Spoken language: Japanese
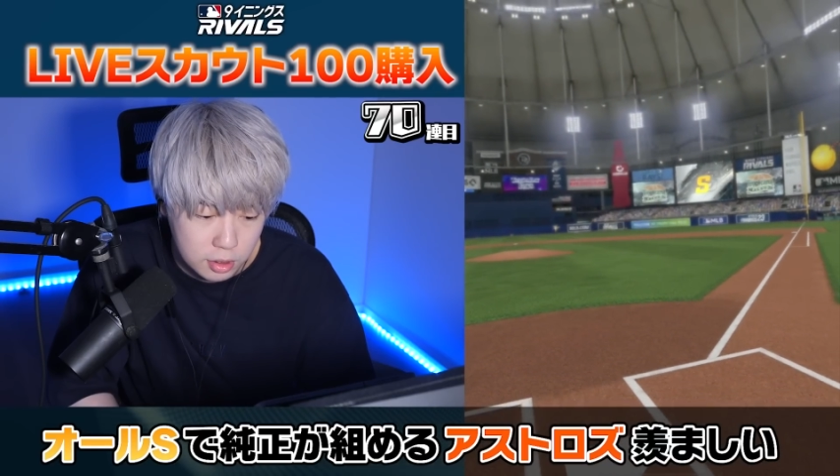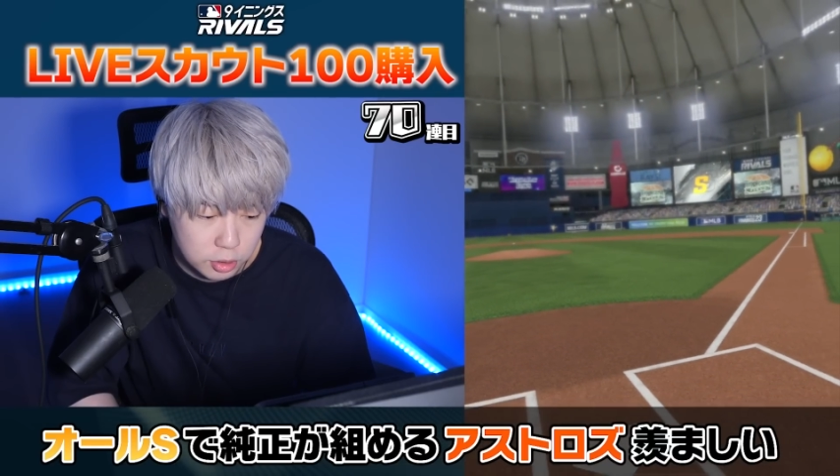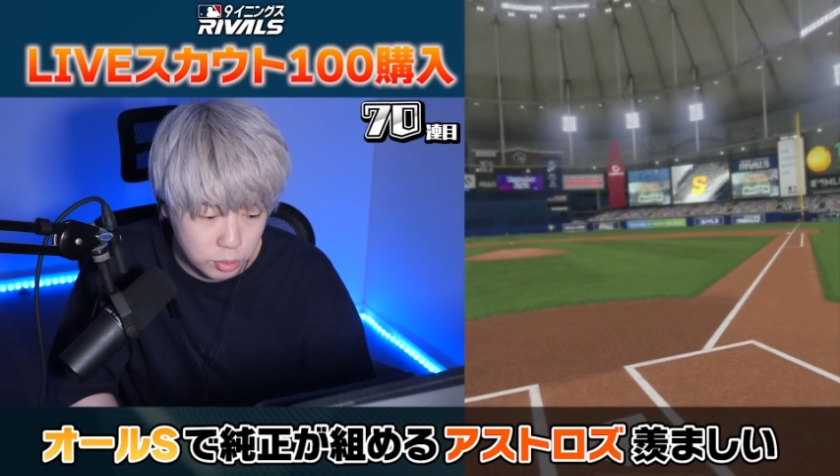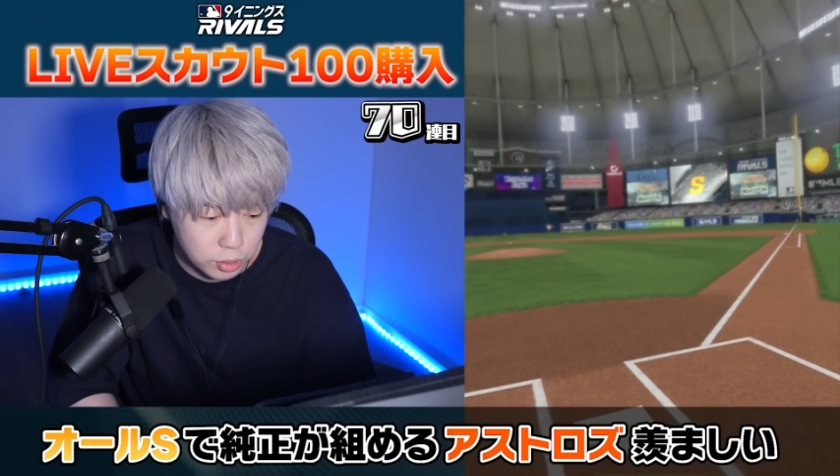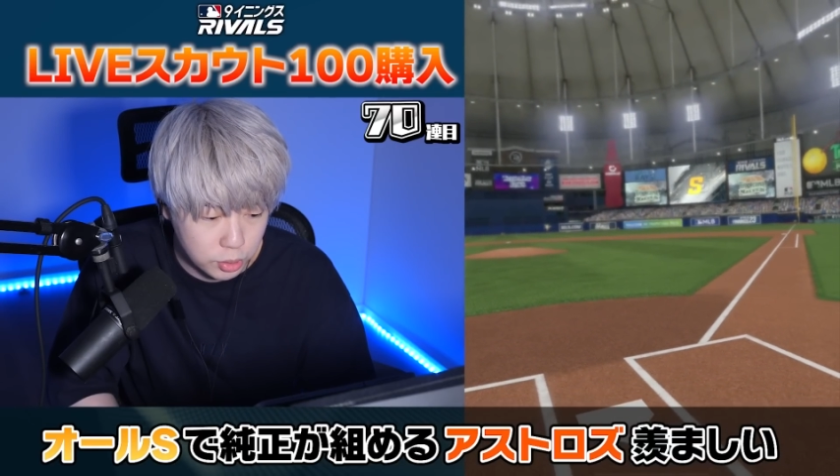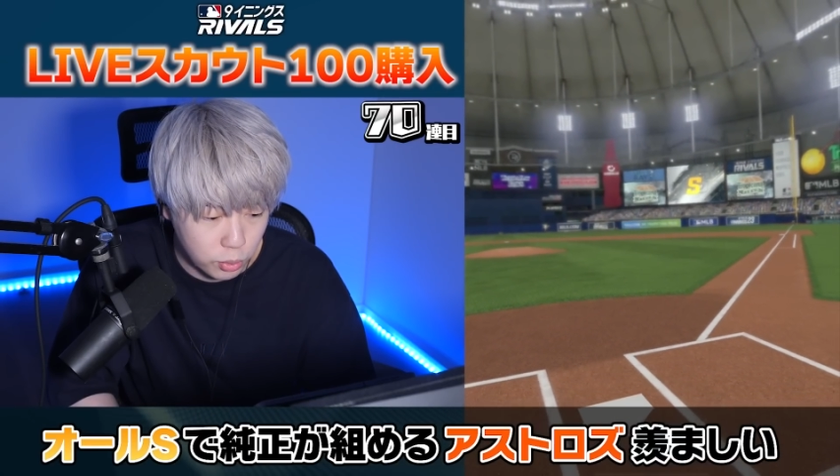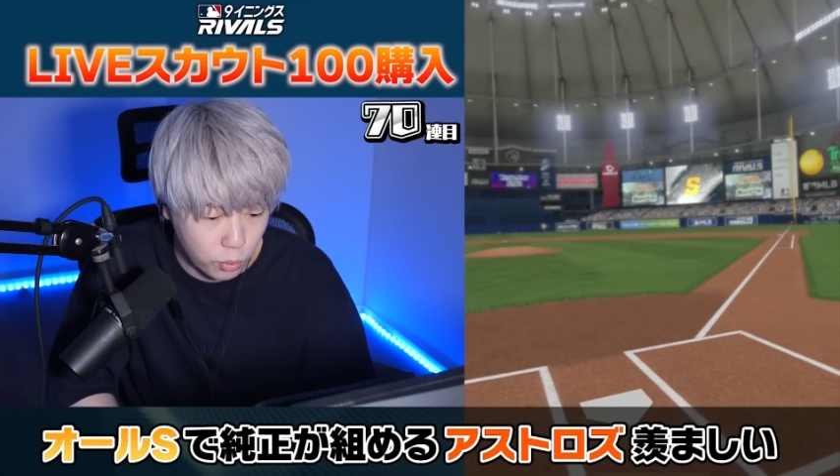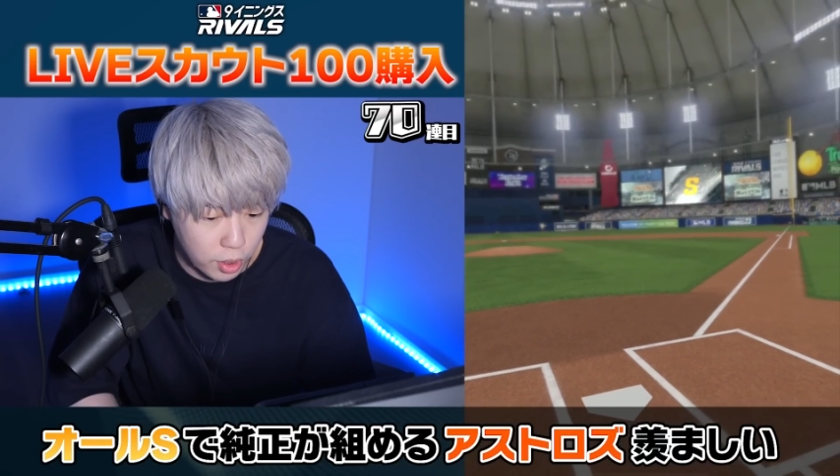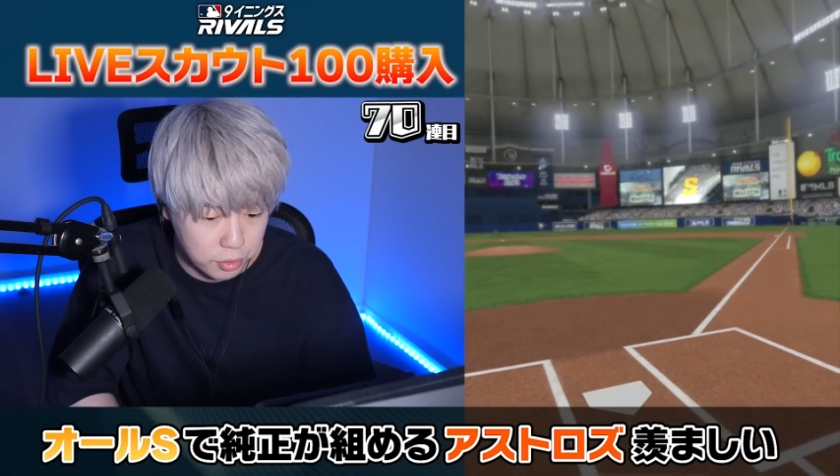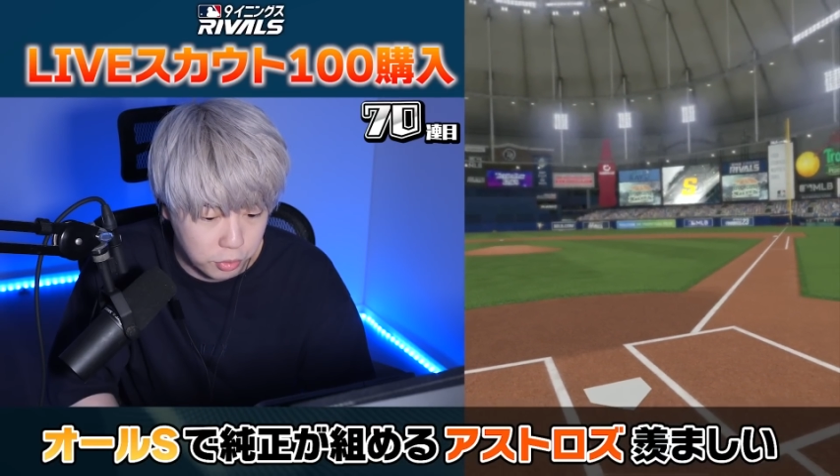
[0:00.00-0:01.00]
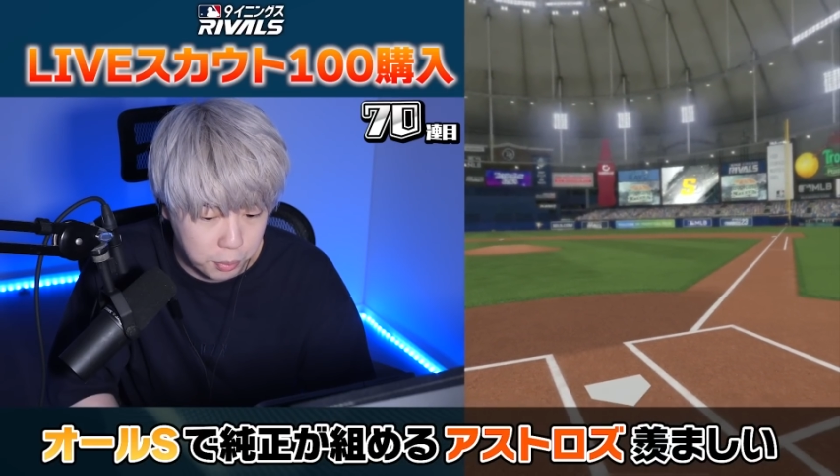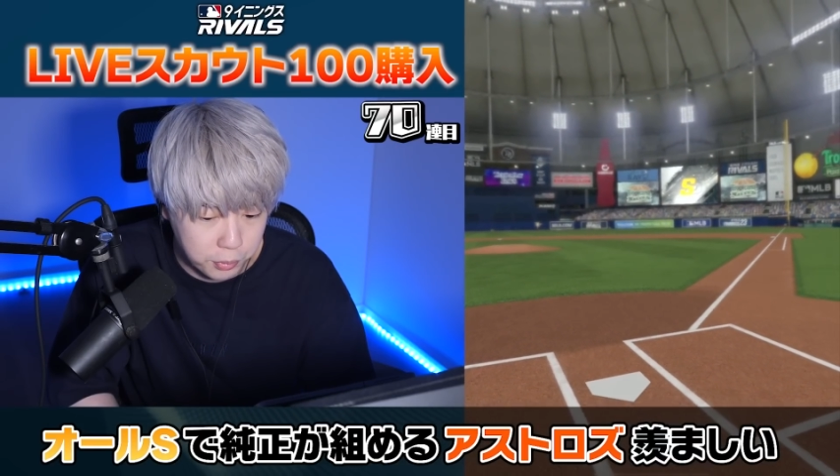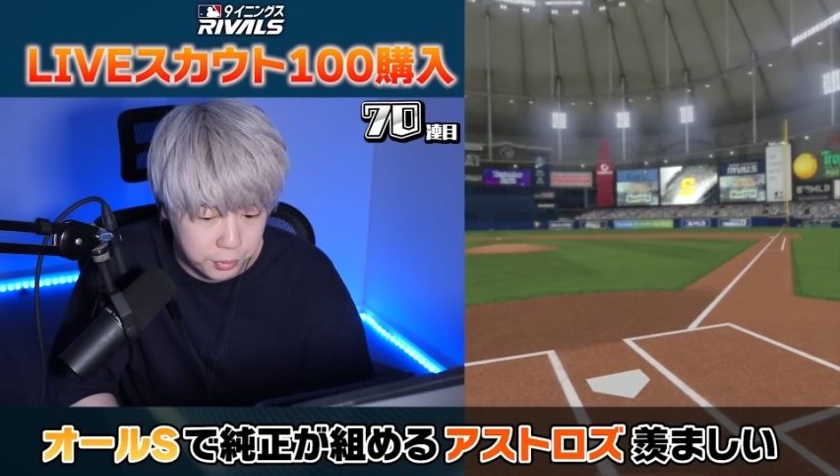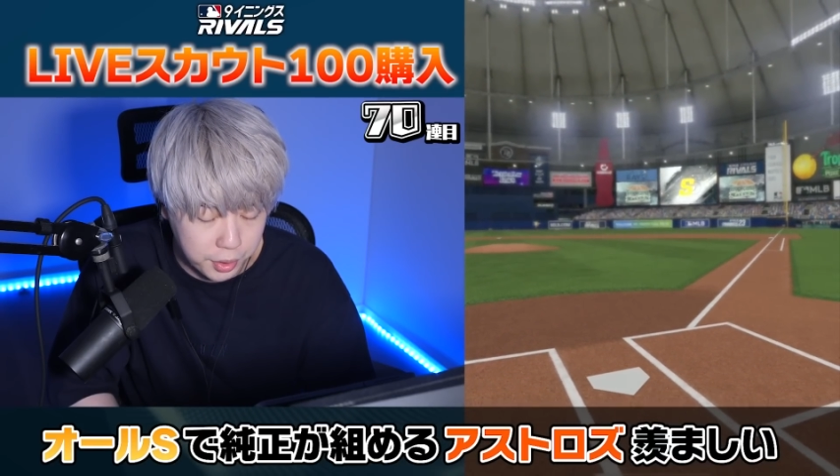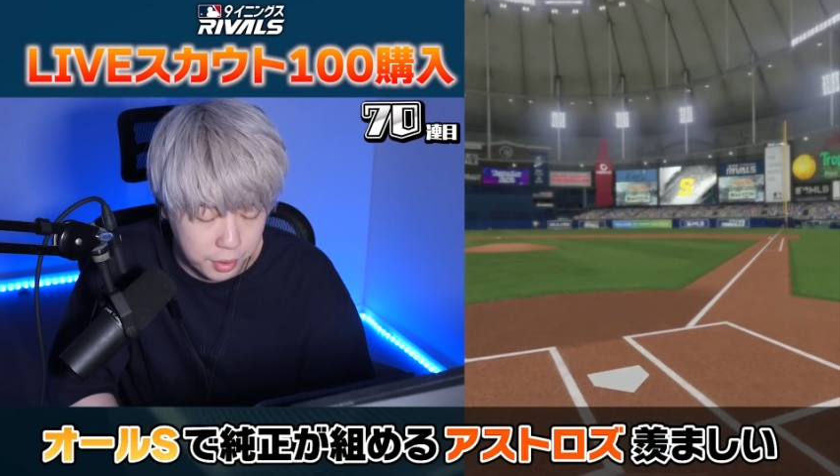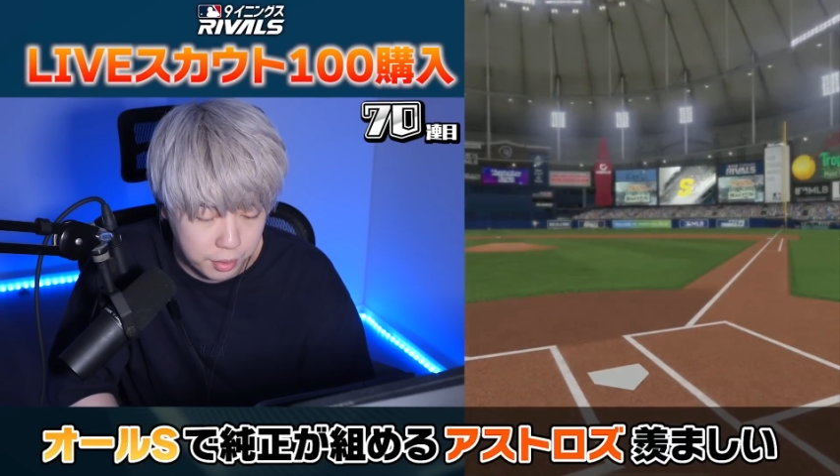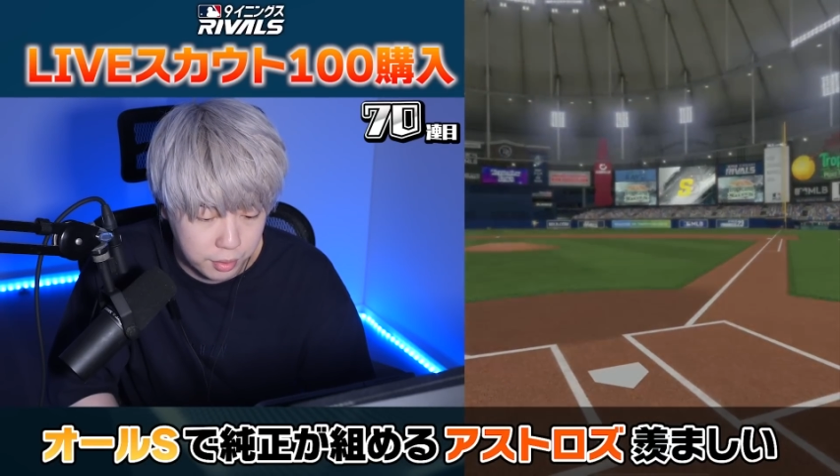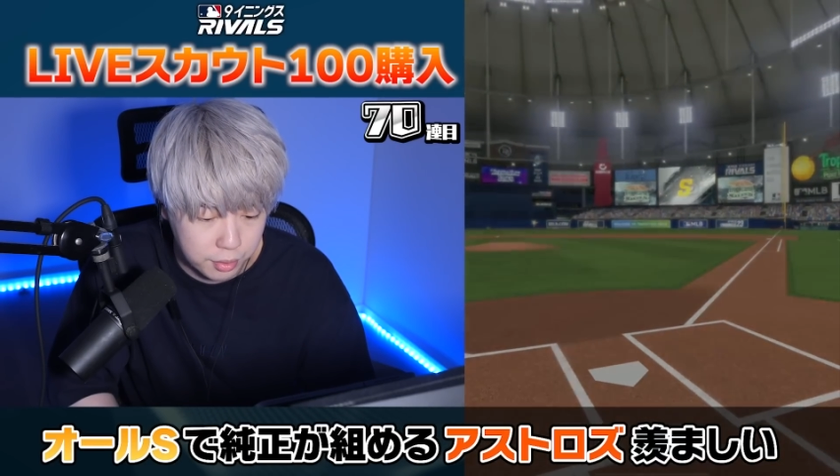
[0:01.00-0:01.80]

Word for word: そうそうおらんと思うんで